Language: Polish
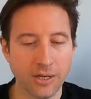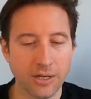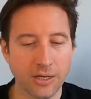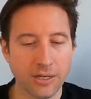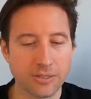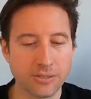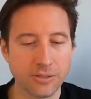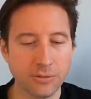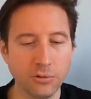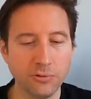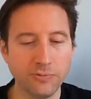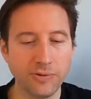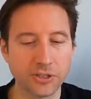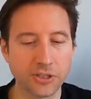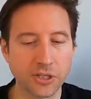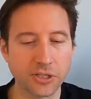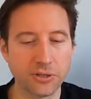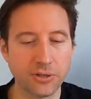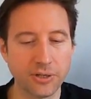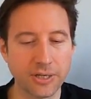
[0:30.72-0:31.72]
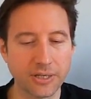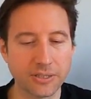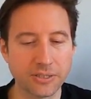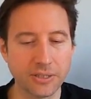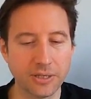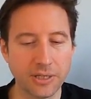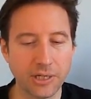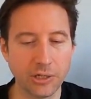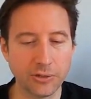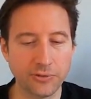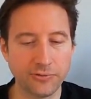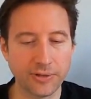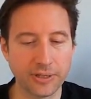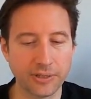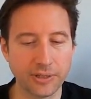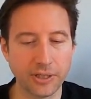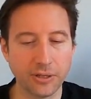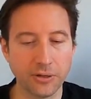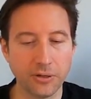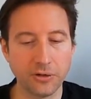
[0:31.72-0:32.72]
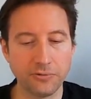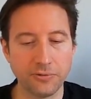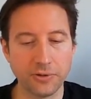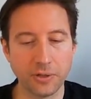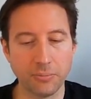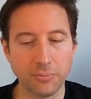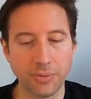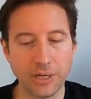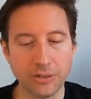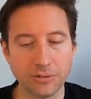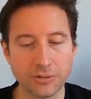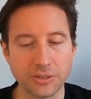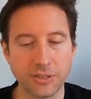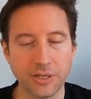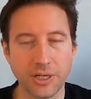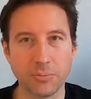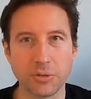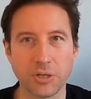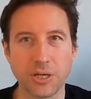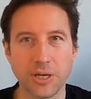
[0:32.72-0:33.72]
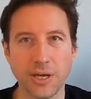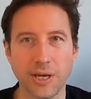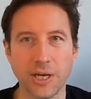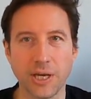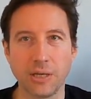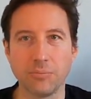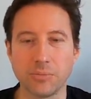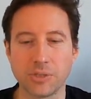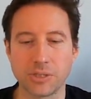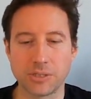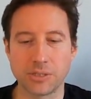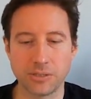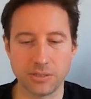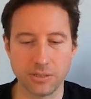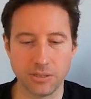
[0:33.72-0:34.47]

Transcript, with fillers: co uważasz o akcji crowdfundingowej Maustrap Games?